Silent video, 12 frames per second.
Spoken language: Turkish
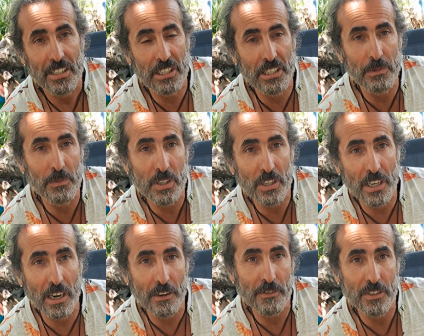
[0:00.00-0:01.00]
giyimi,
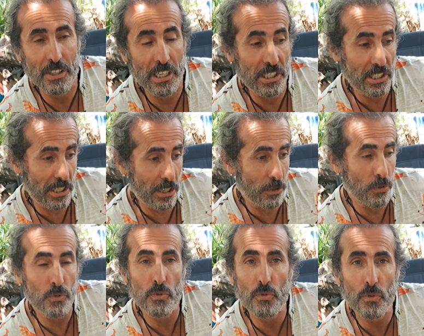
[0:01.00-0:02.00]
kıyafeti eşine göre
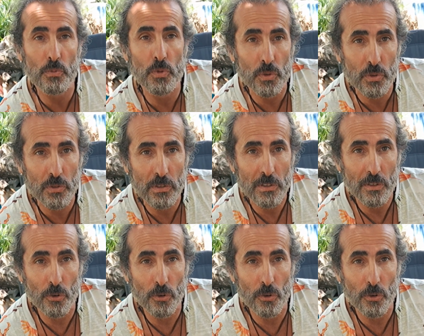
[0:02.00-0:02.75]
uydurmuyorsun.